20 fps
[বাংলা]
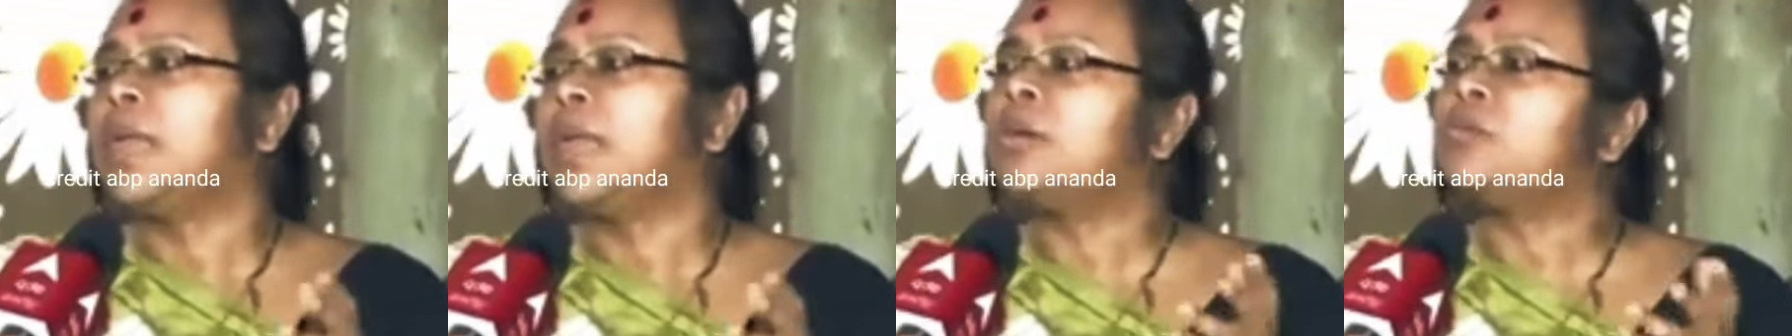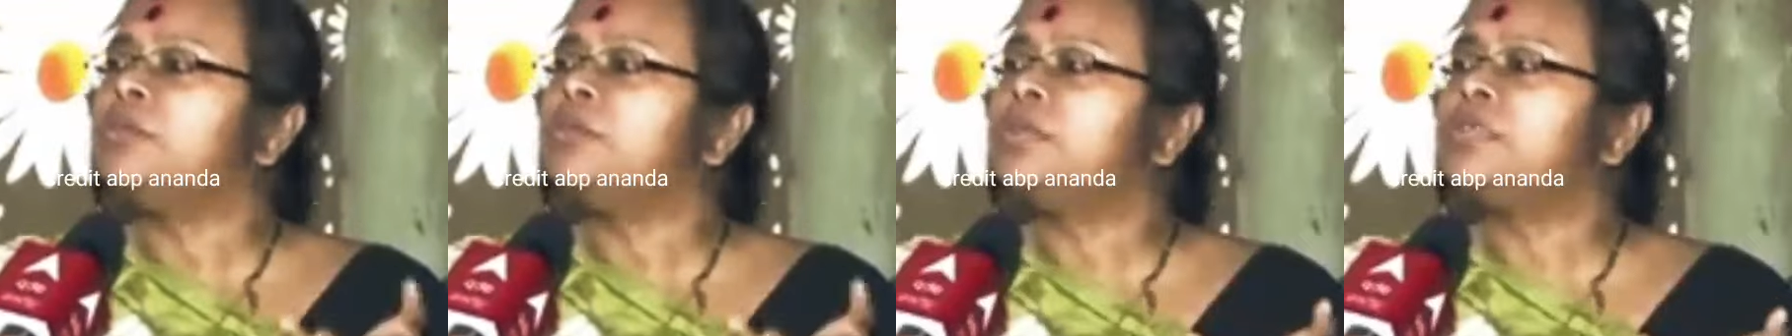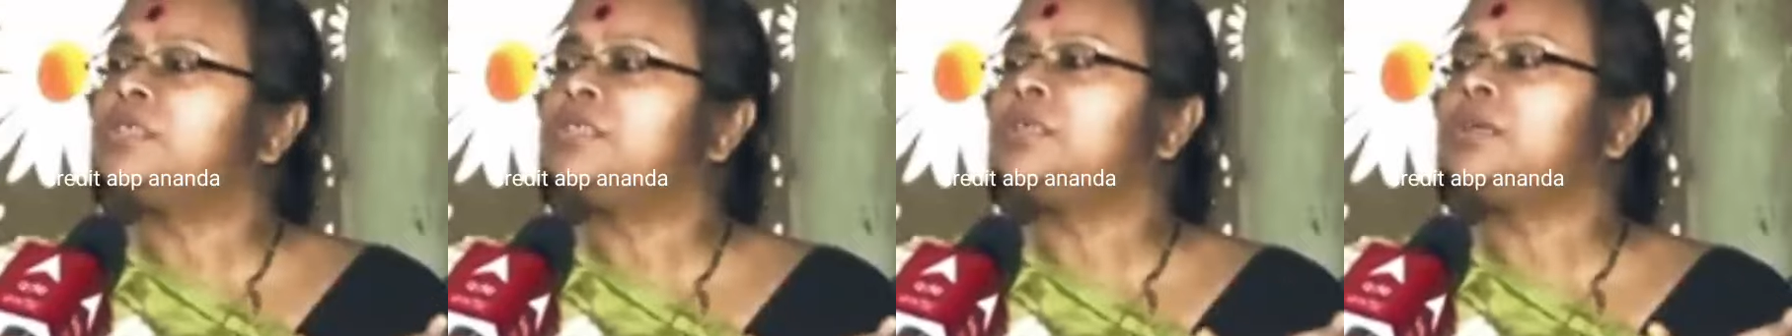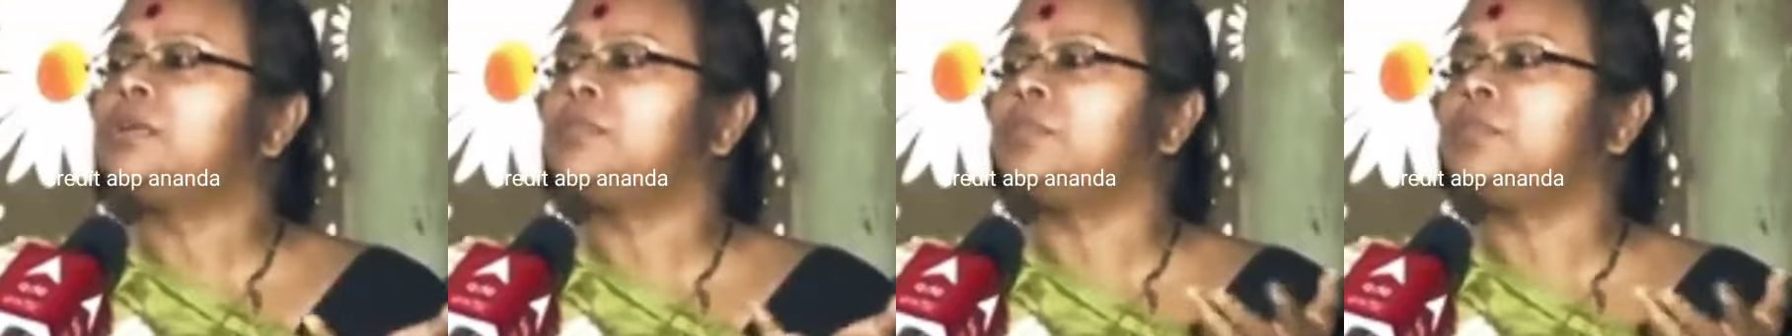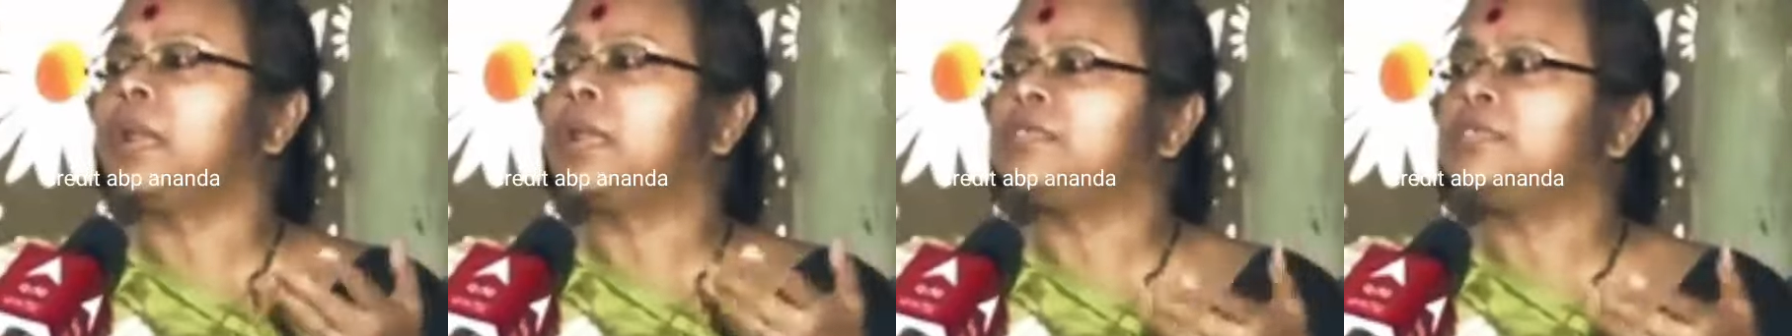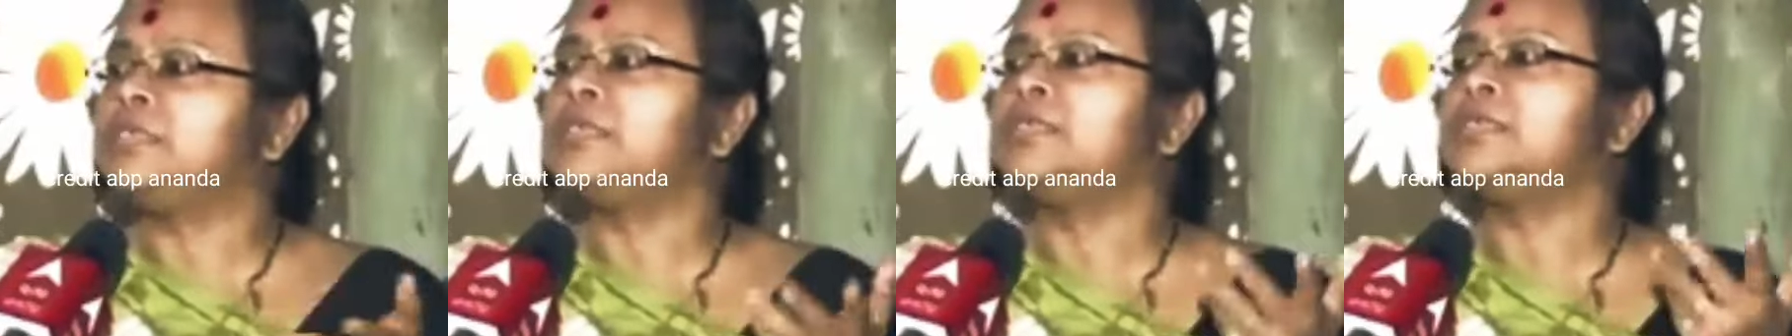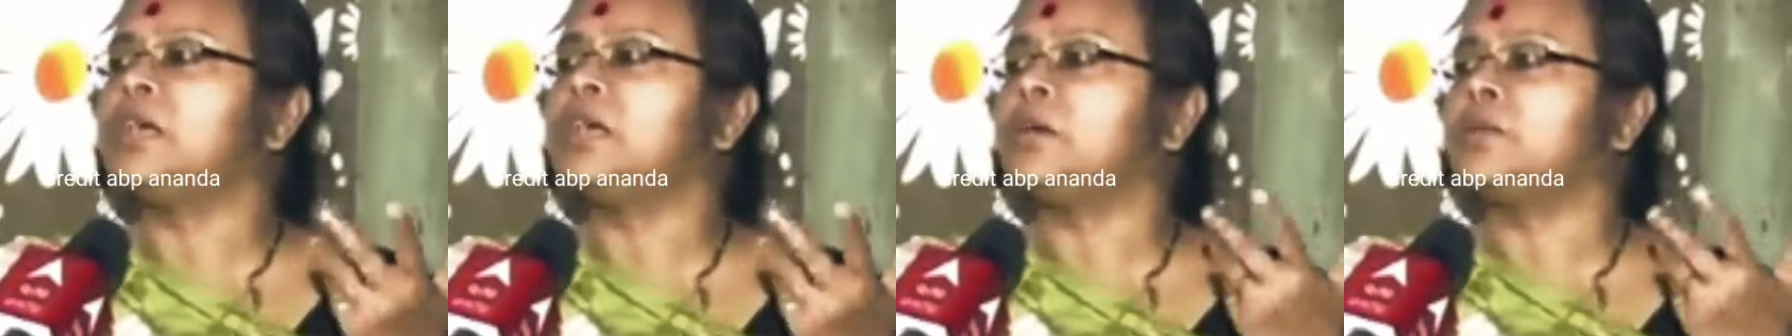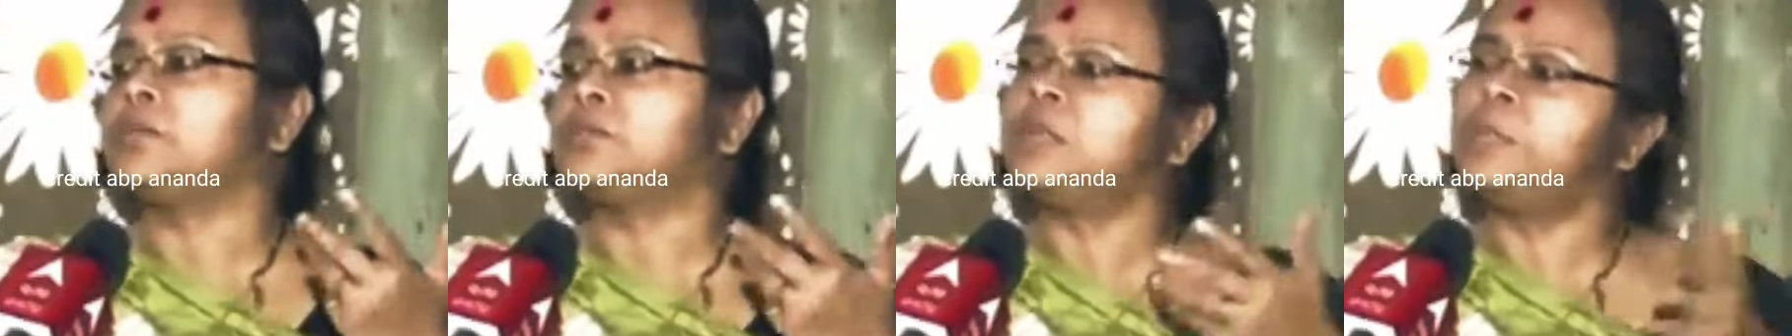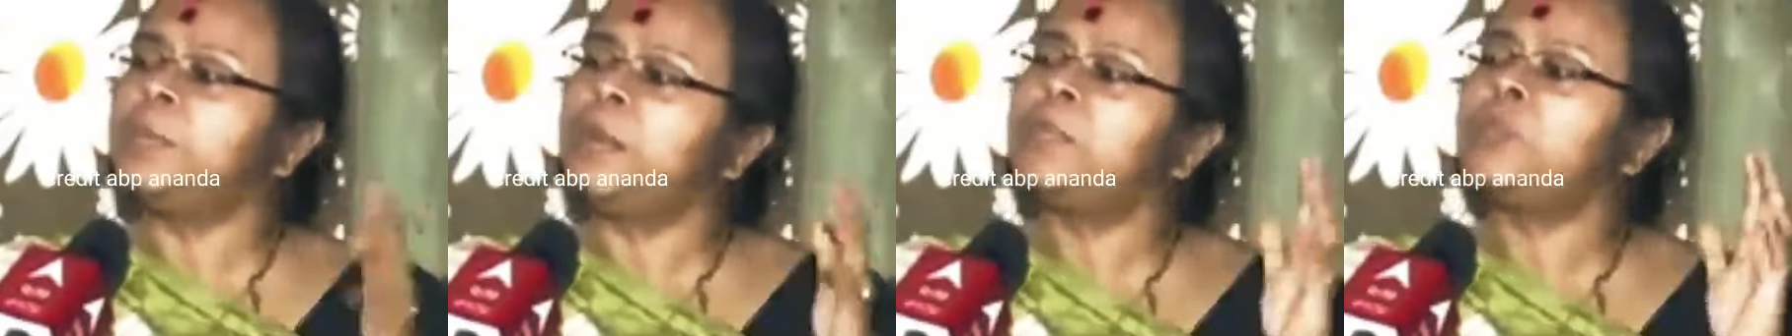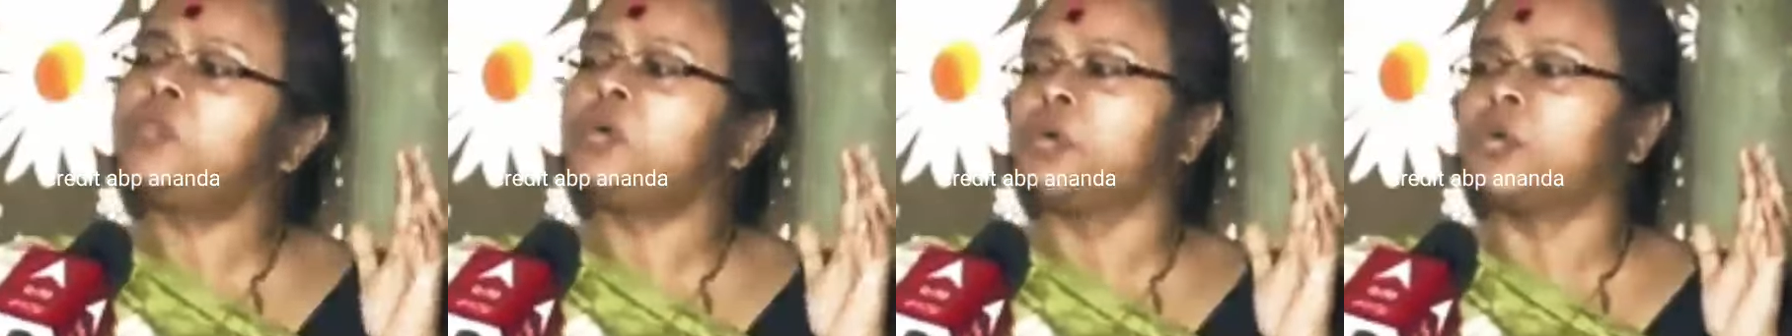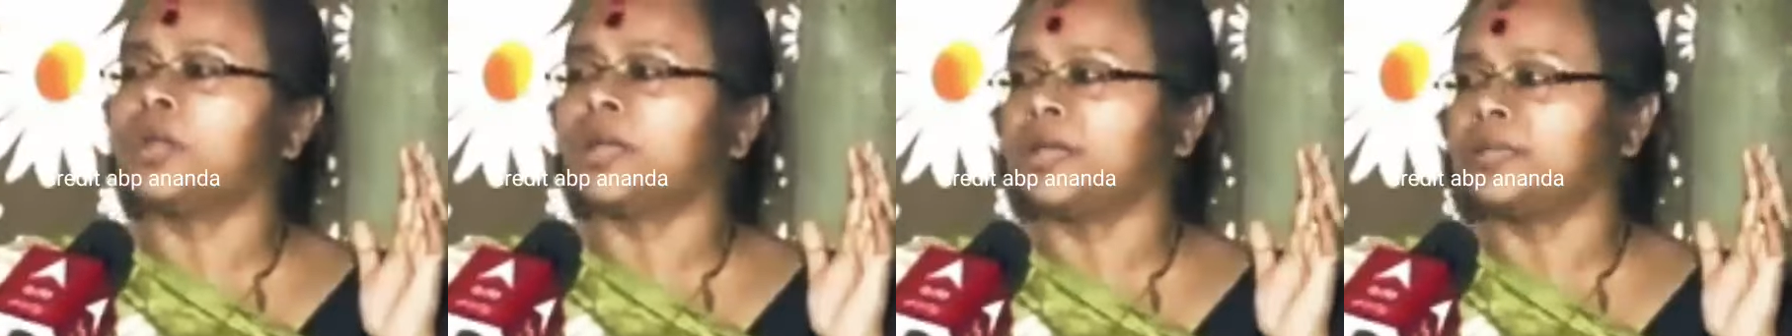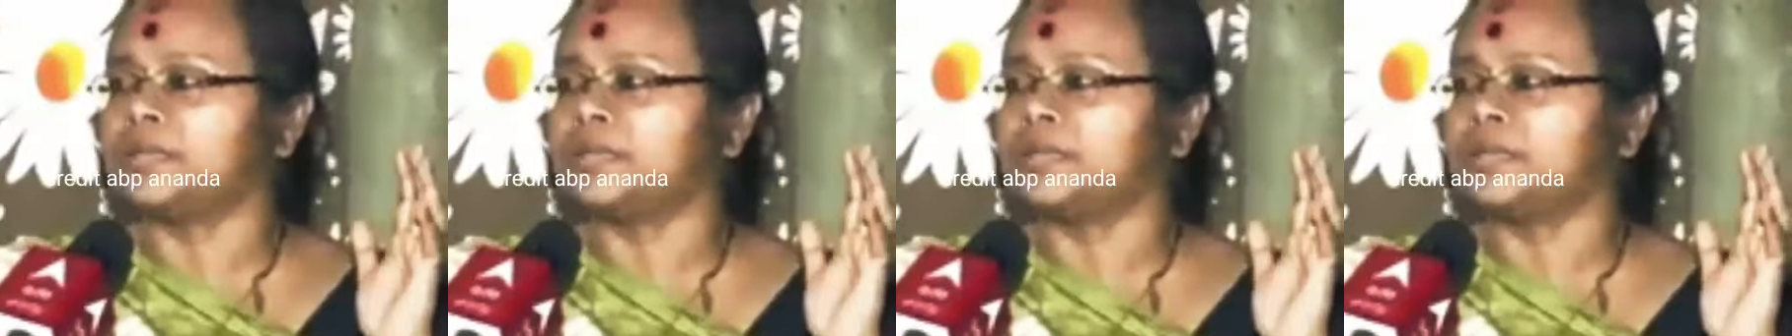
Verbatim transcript: এখন দেখছি রাজ্যের যা সিপিএম তো হটে